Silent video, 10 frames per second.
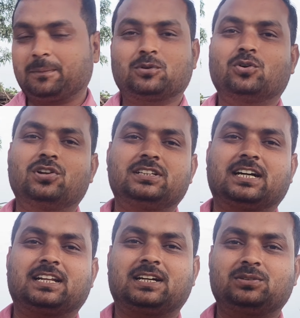अब खोलने
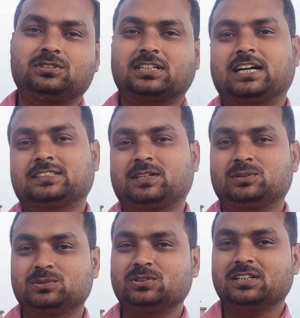जा रहा हूँ दिखाता
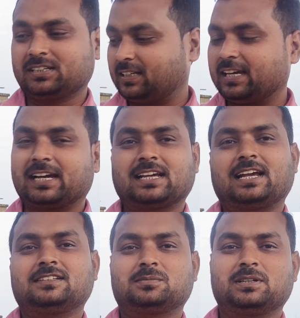हूँ कि क्या
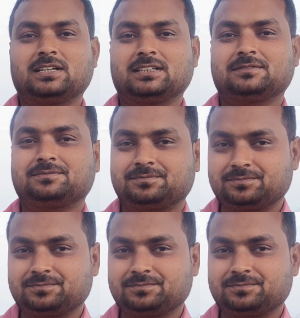क्या इसमें है